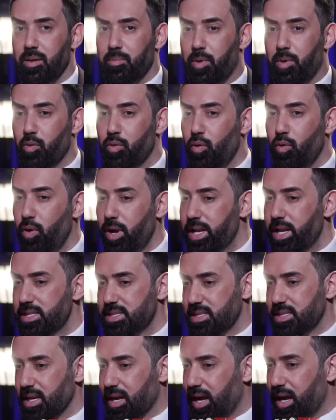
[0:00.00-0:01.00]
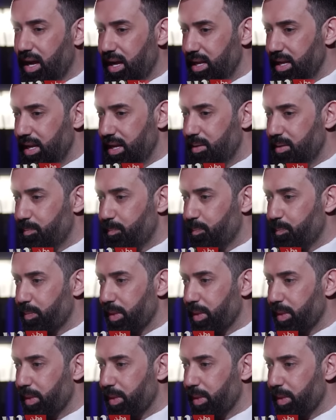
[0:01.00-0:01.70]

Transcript: موضوع الاستقاله